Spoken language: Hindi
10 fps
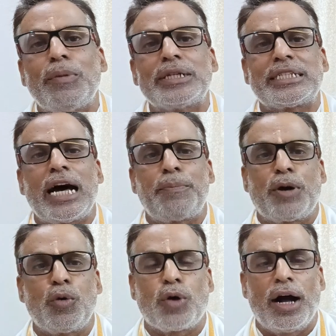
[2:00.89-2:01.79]
स्थान पर
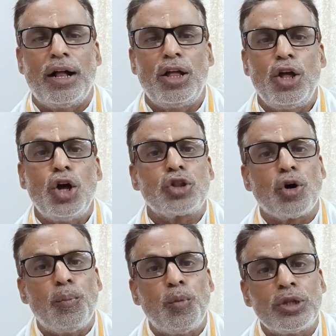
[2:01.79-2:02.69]
होगा तो
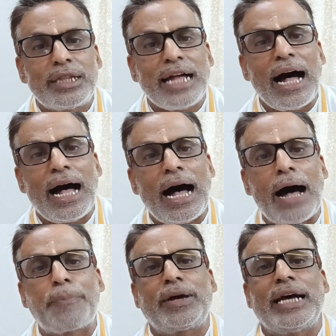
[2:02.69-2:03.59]
मुंथा
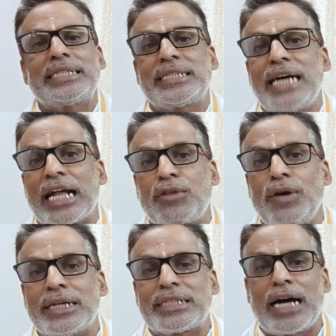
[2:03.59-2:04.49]
आपके
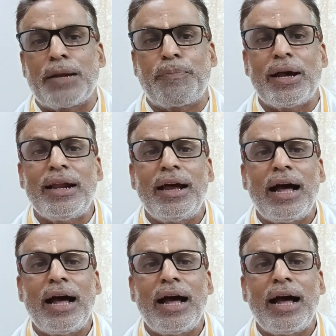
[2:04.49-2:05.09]
सातवें स्थान पर